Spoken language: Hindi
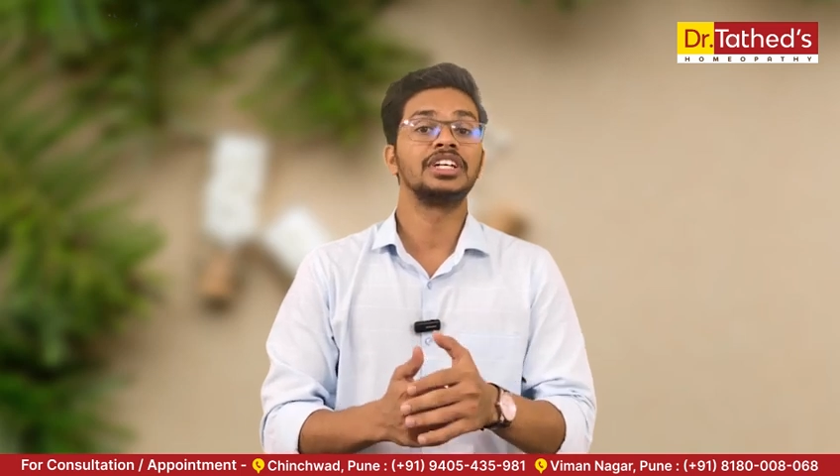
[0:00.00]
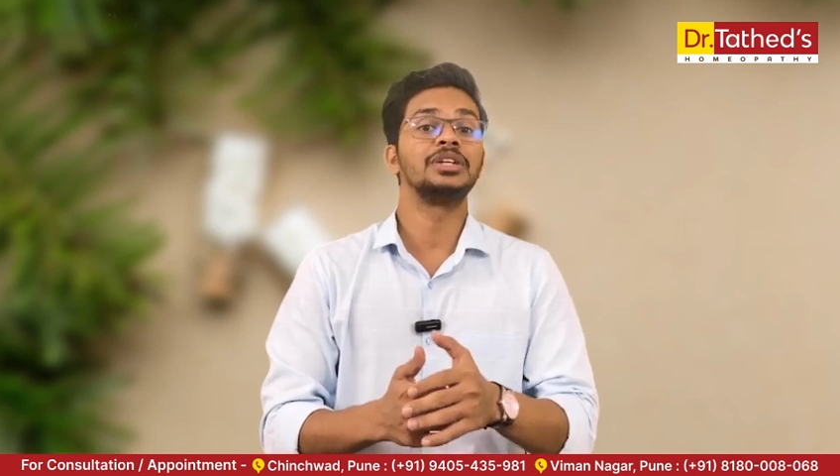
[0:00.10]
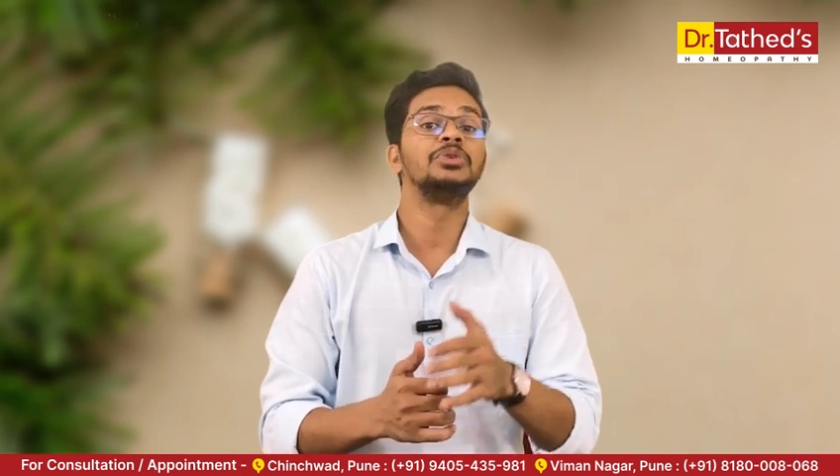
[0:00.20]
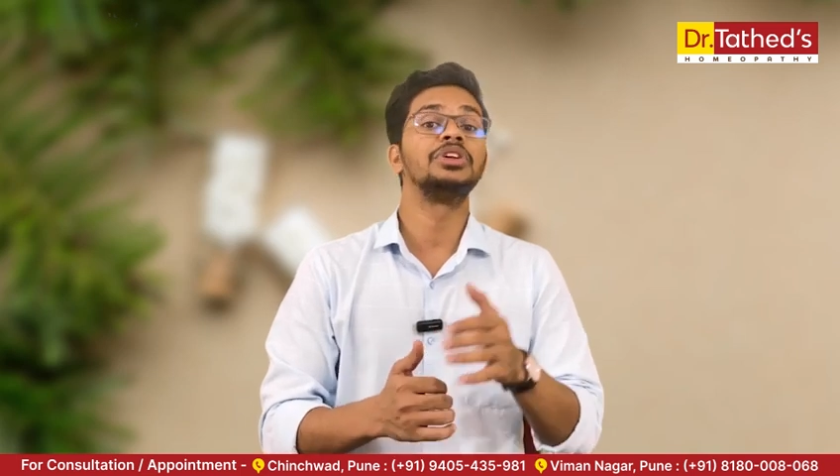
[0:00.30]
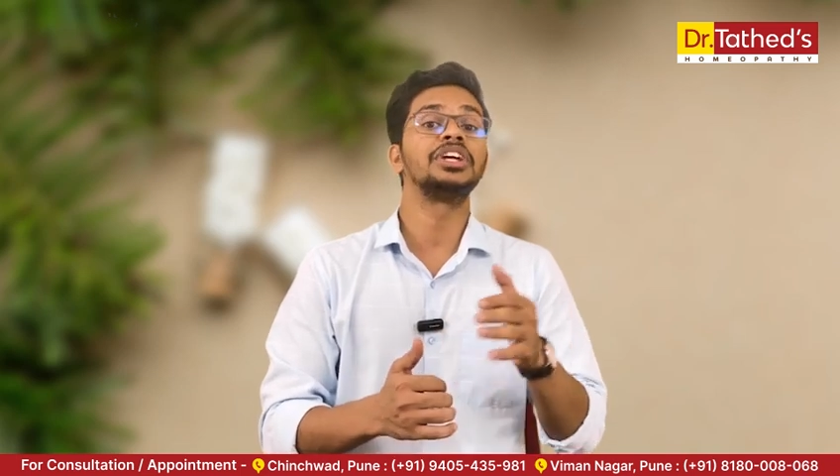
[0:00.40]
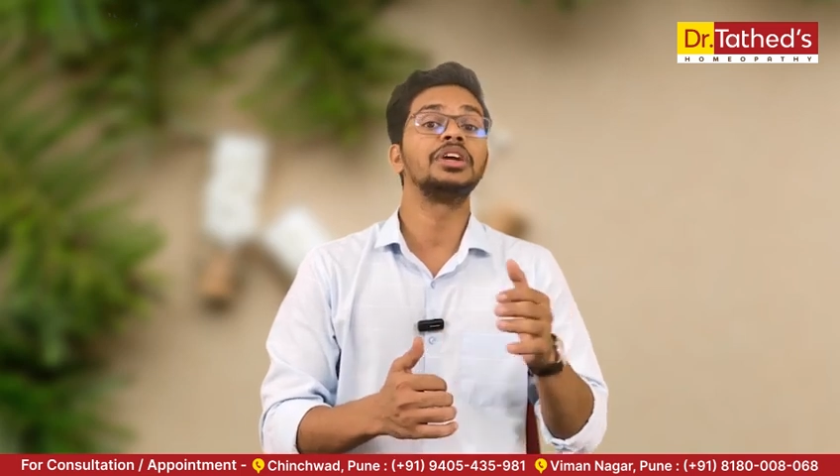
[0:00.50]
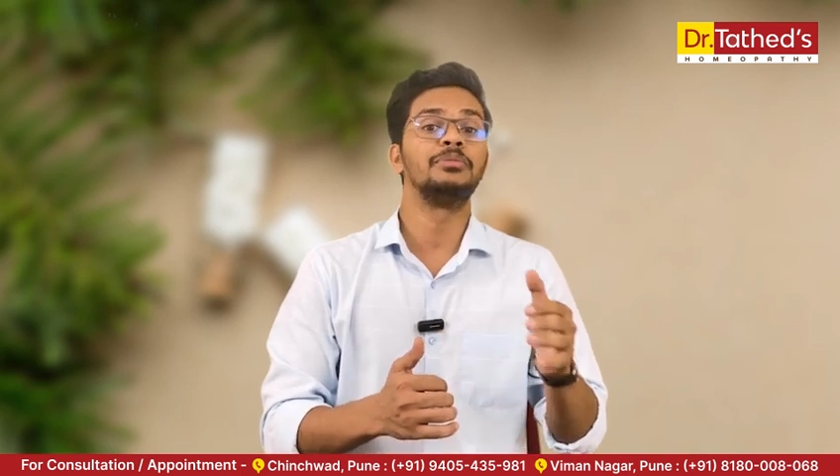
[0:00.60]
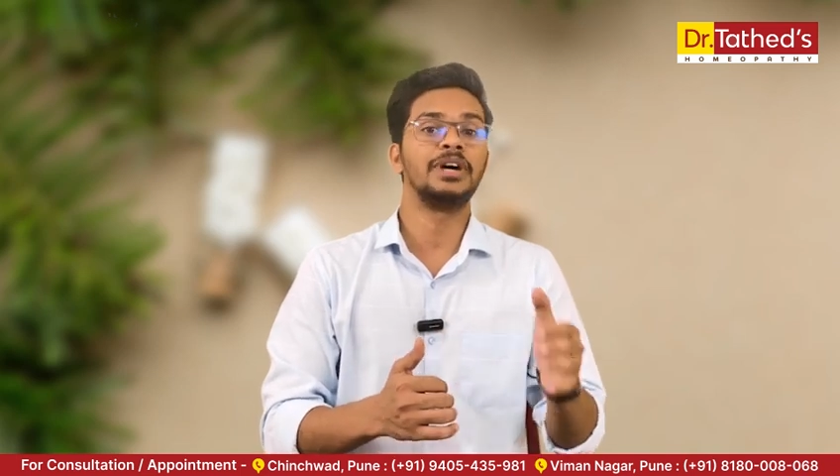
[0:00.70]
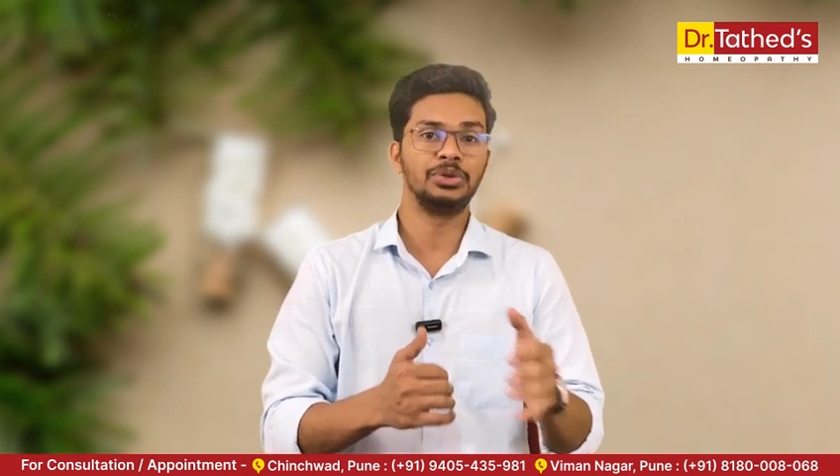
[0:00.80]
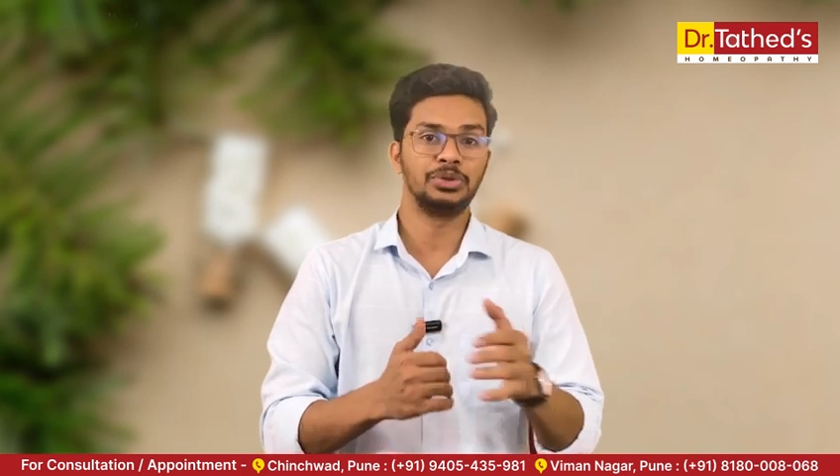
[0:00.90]
खत्म होने के
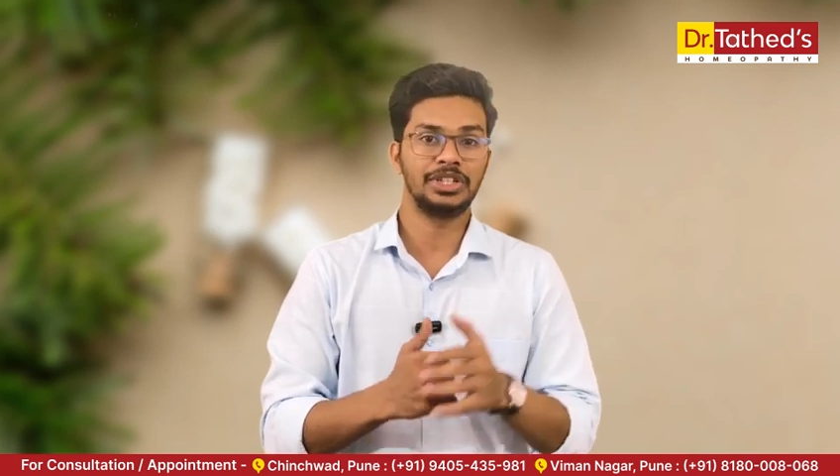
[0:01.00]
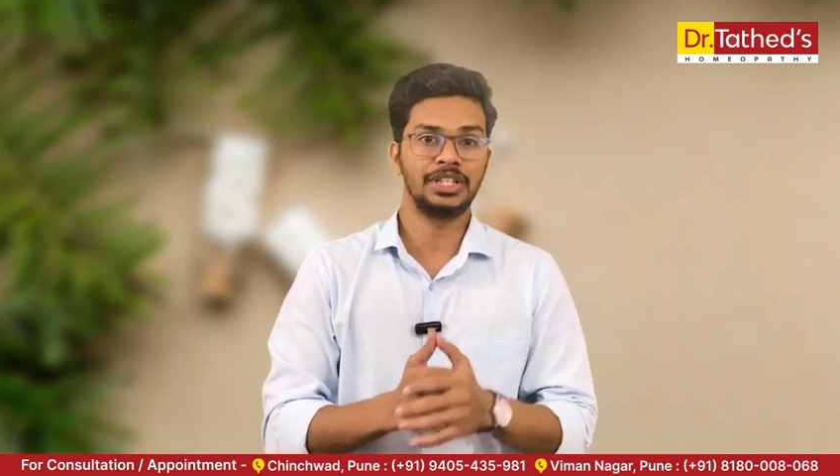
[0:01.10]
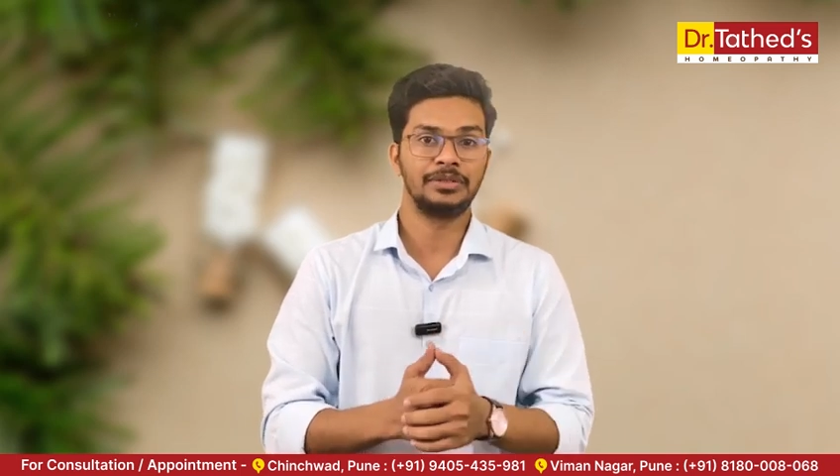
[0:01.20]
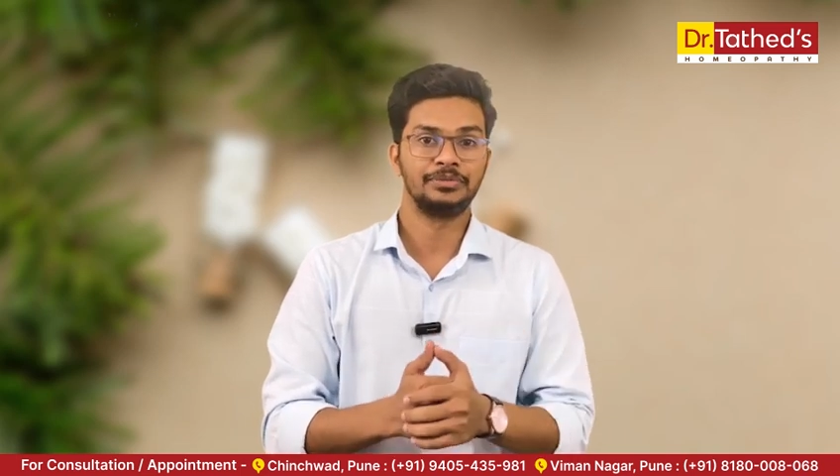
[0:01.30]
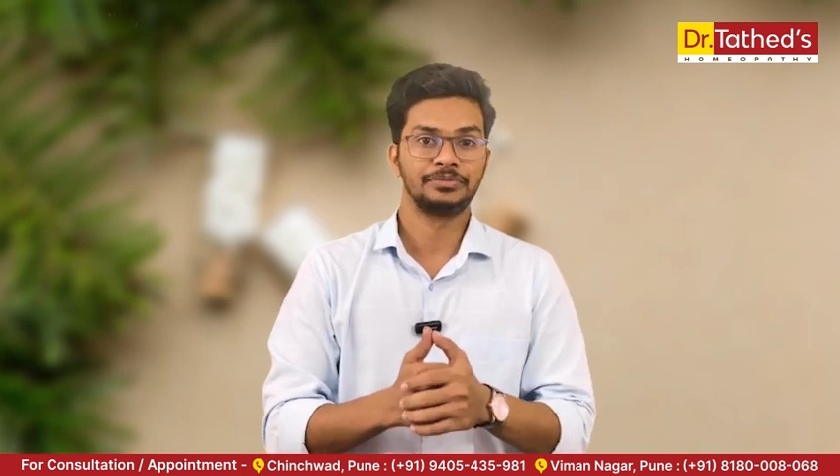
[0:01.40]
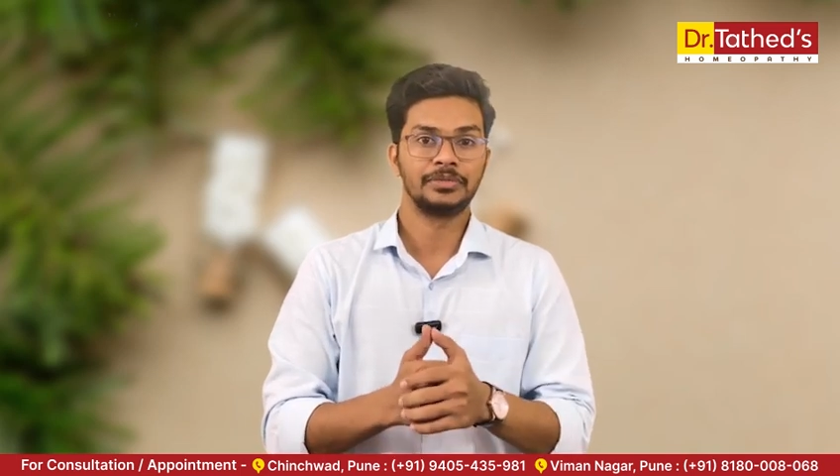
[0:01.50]
बाद होता है